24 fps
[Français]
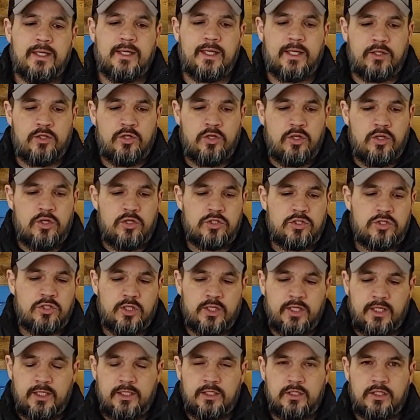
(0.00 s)
14
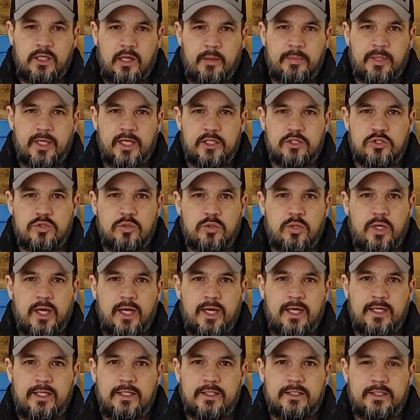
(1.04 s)
degrés de température
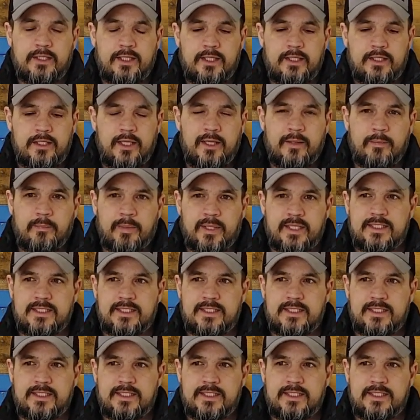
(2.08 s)
interne.